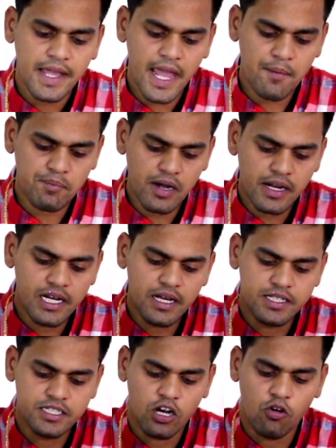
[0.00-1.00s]
कैप्टन के
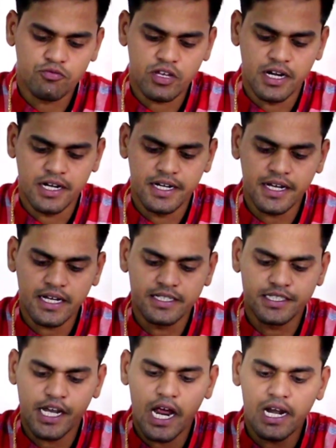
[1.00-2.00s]
लिए अच्छा ऑप्शन है ठीक है
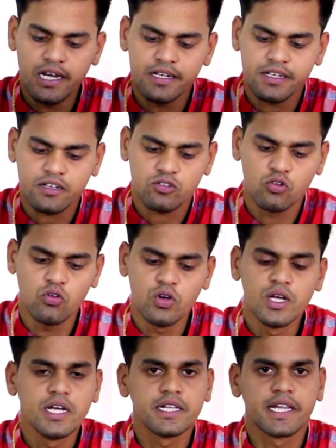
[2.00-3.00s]
चैल ले सकते हो
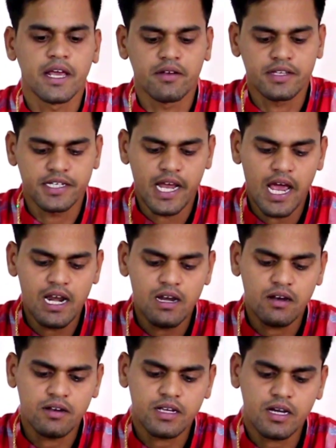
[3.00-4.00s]
दे
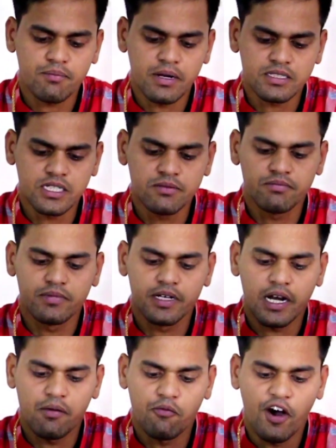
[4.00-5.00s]
चैल वर्से
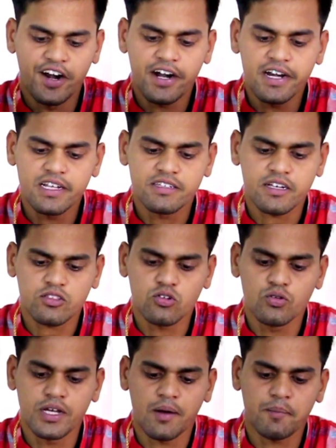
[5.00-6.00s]
वारन ले
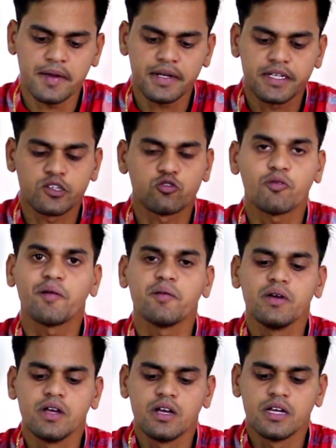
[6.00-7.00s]
सकते हो यहाँ पे सुबह
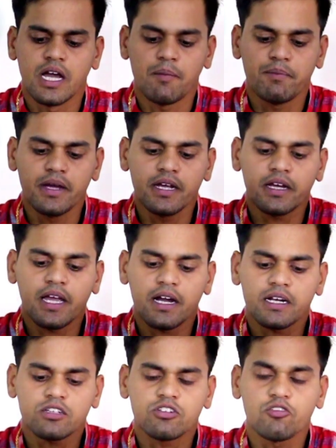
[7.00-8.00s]
यहाँ पे क्या
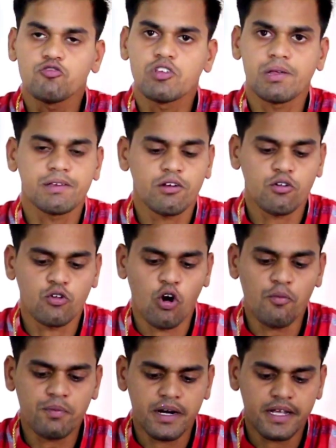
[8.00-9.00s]
कर संजू सैमसन को
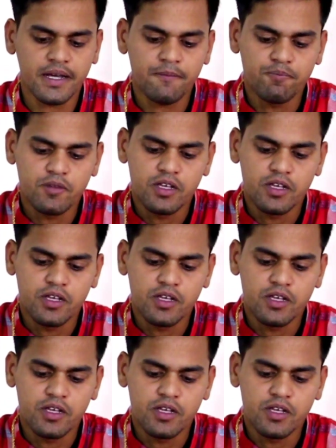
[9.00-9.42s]
ड्रॉप करके